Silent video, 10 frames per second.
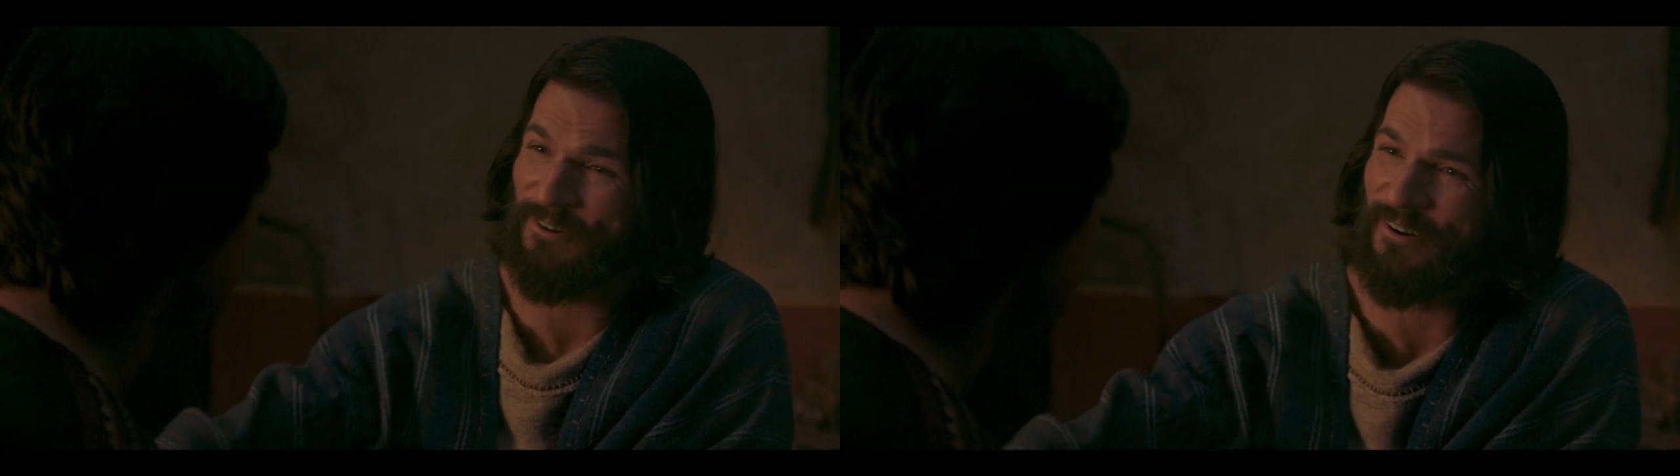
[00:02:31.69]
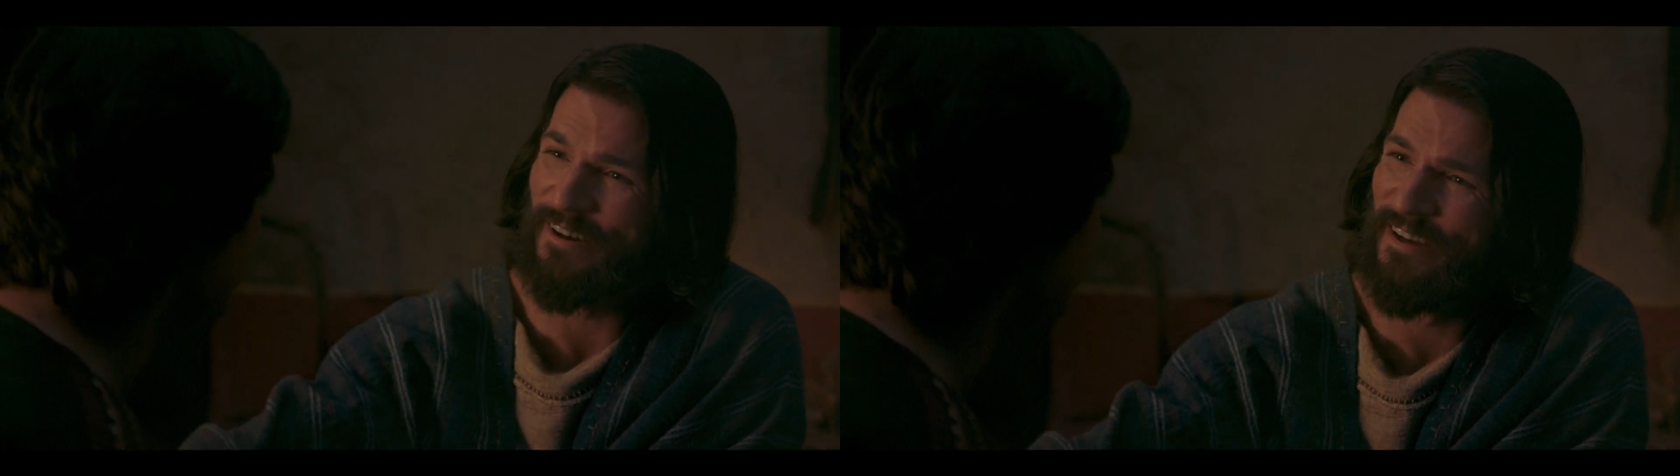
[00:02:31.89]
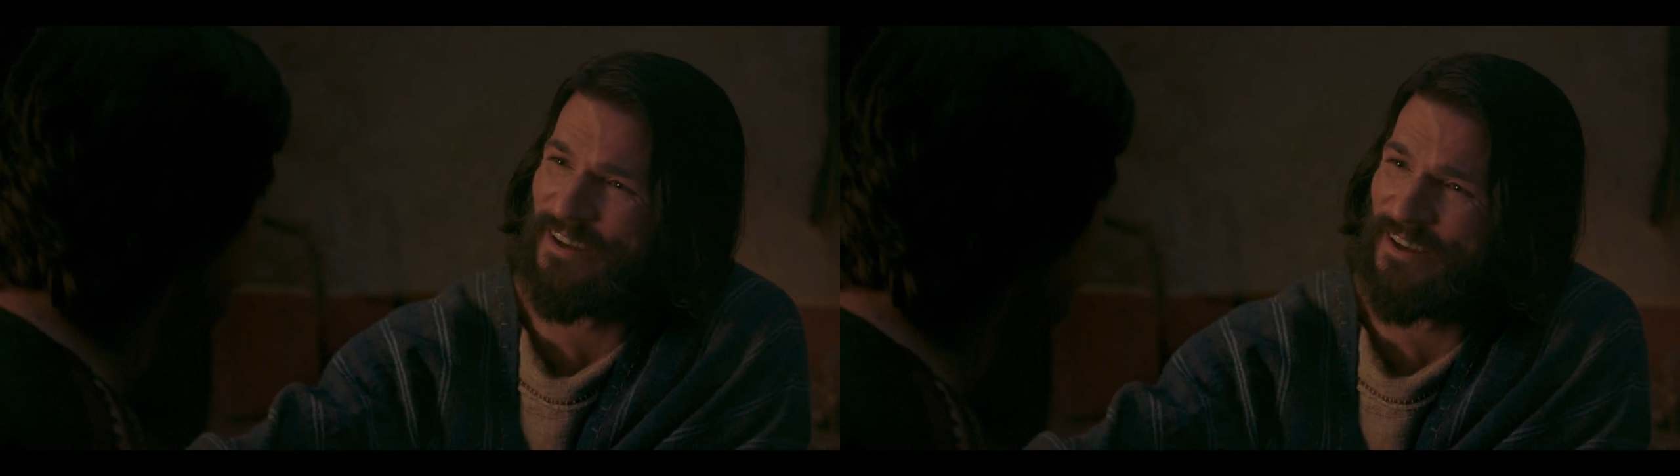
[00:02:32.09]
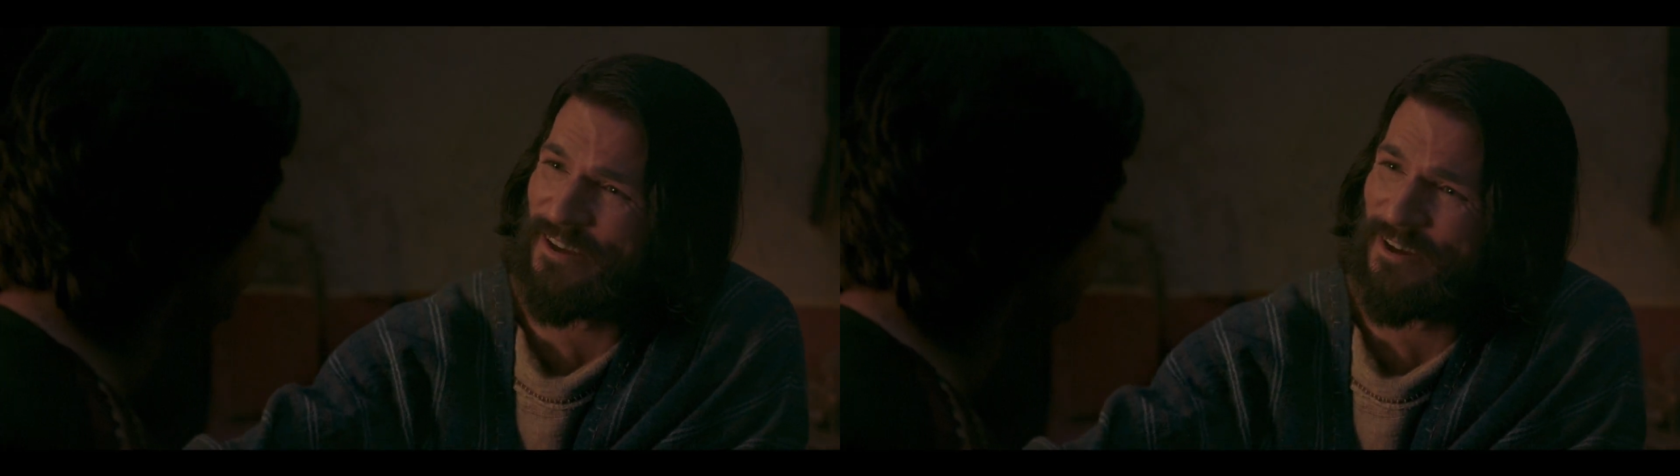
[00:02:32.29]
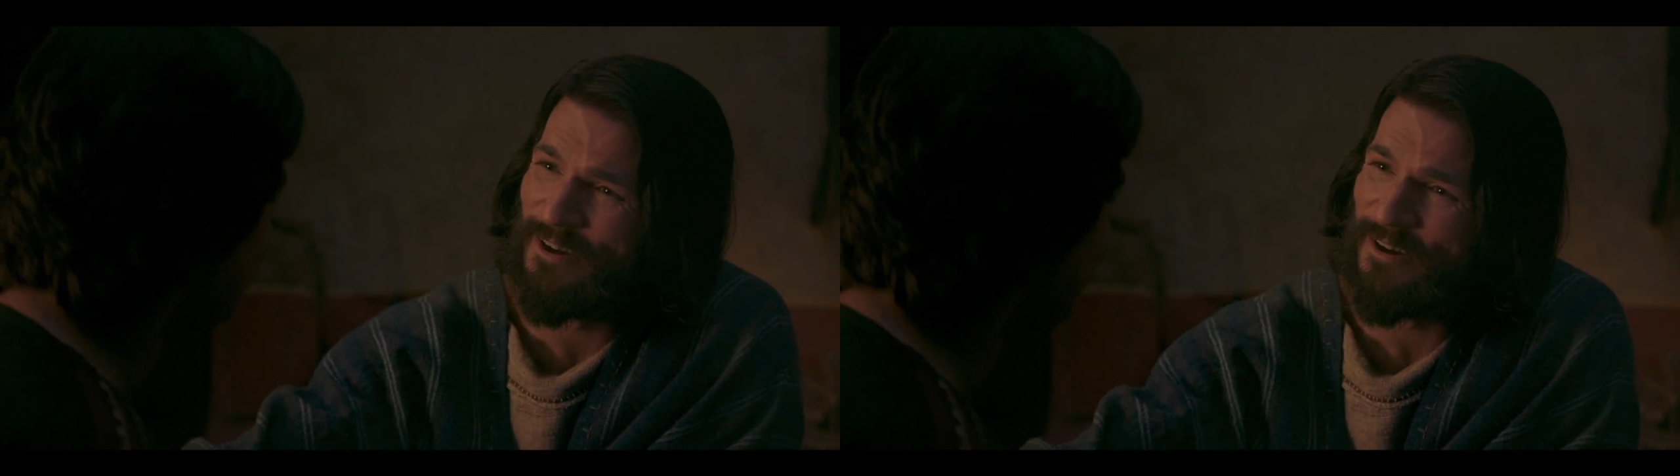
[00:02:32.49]
う
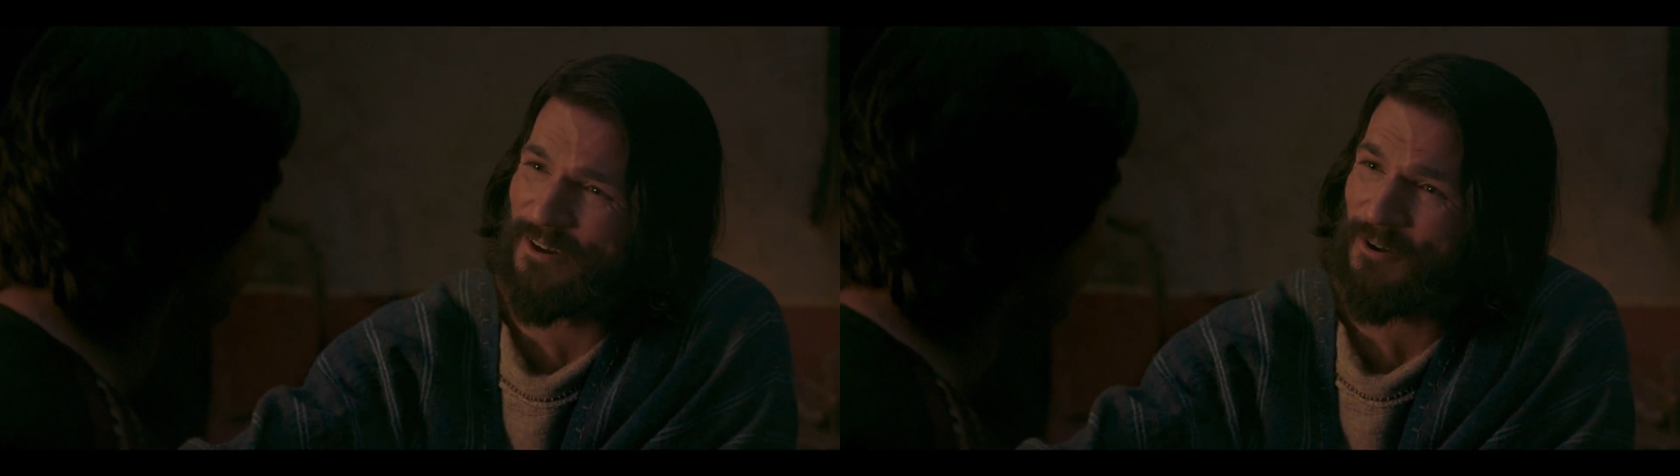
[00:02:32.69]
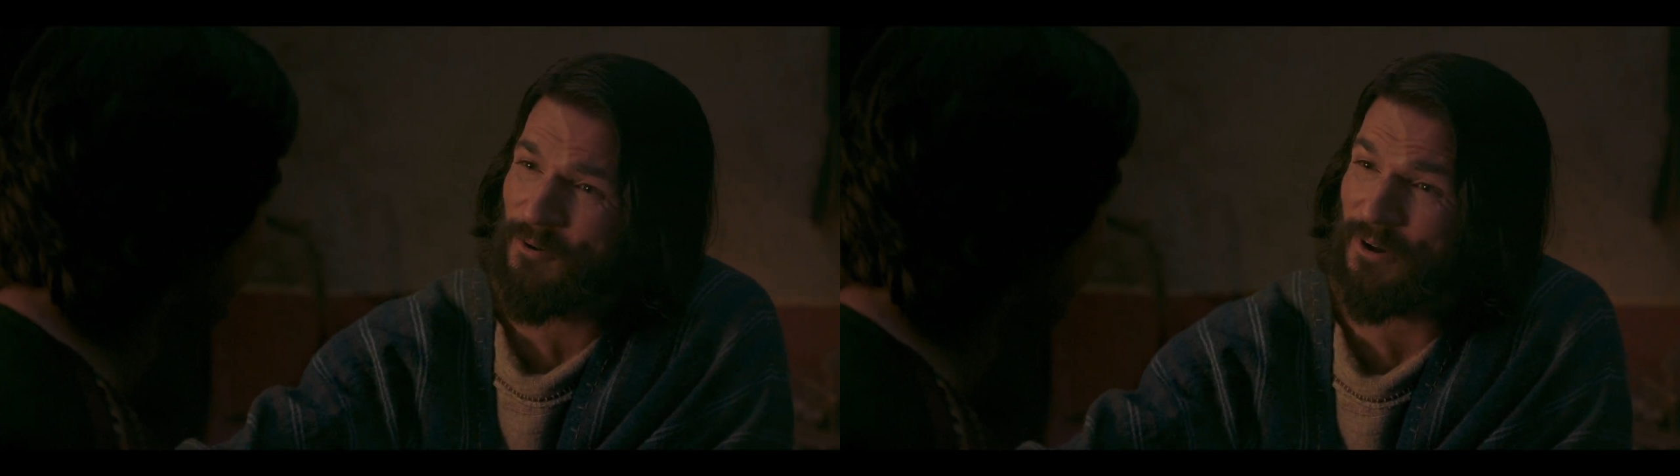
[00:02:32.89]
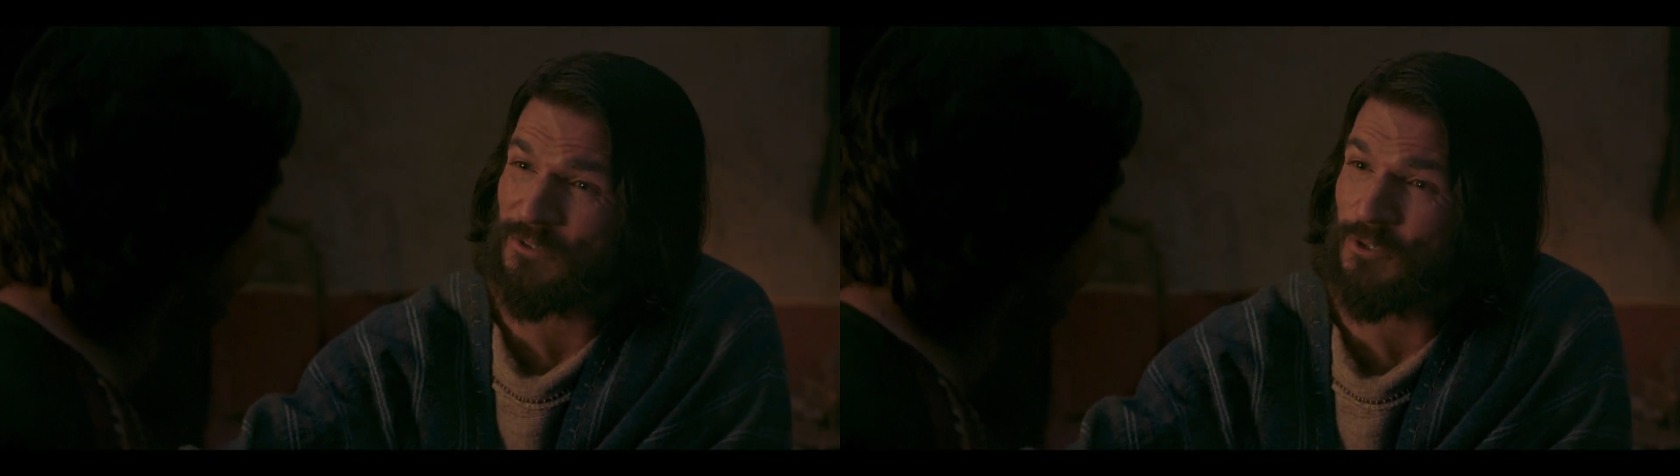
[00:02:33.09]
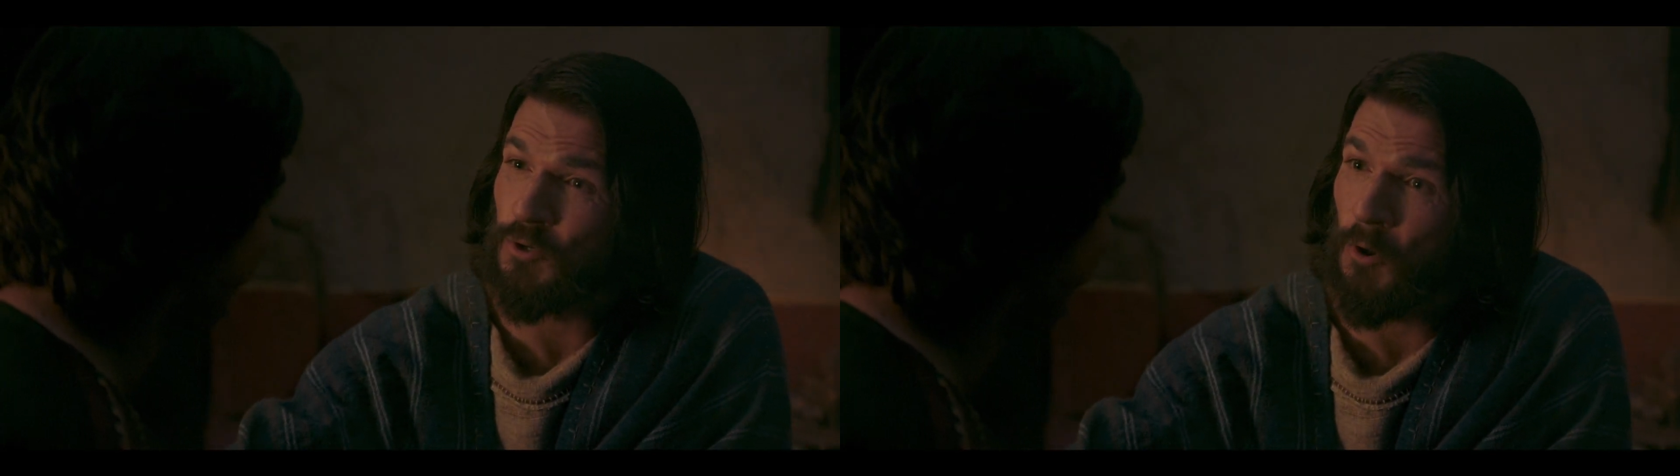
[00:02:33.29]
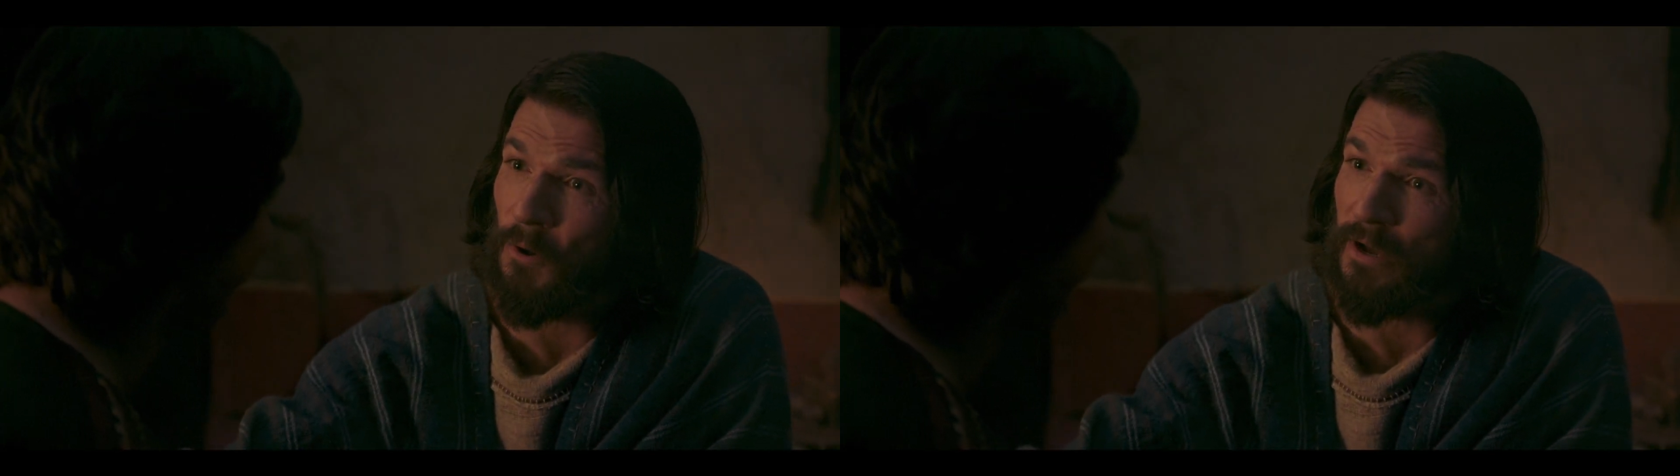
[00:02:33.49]
喜
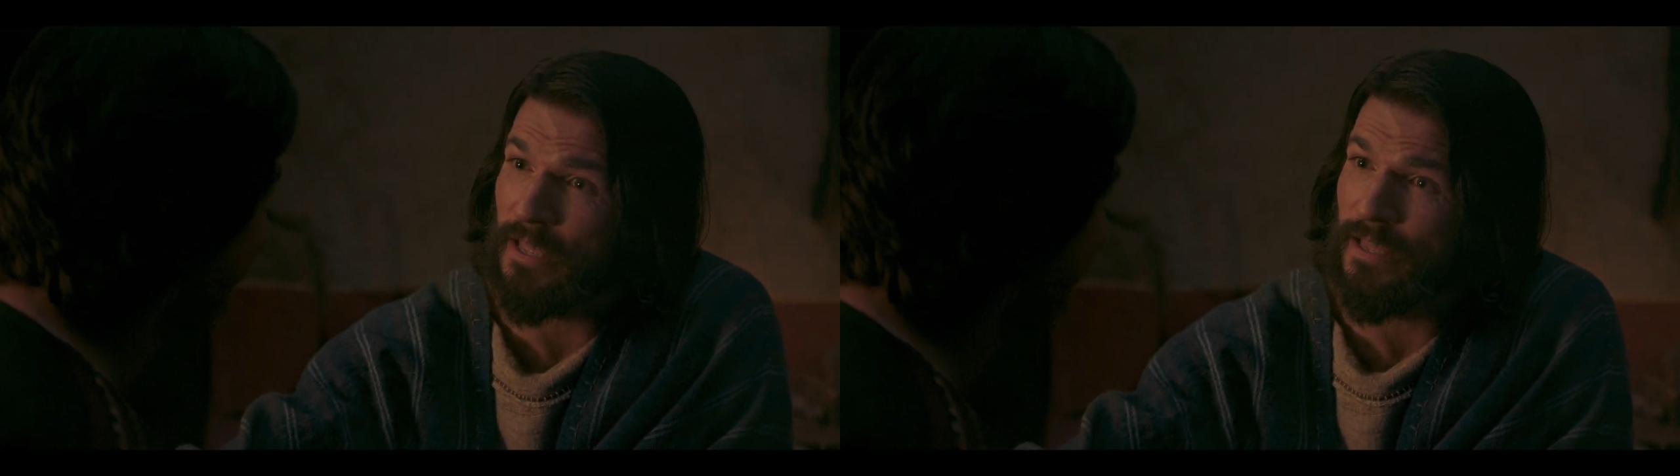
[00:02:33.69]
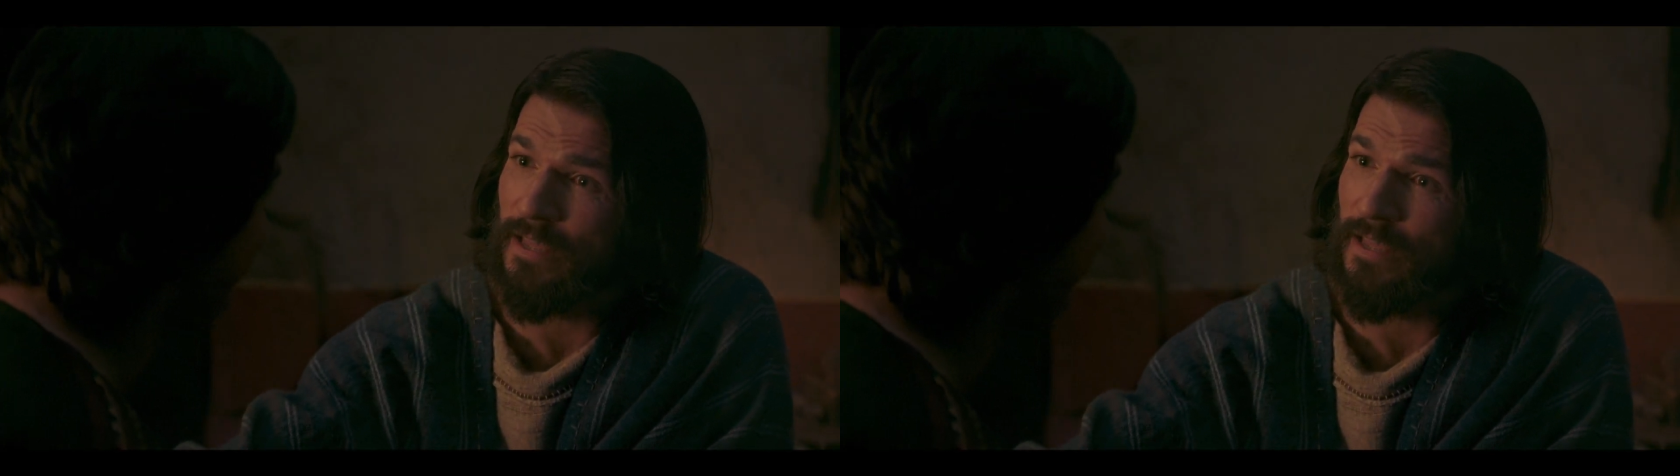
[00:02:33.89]
び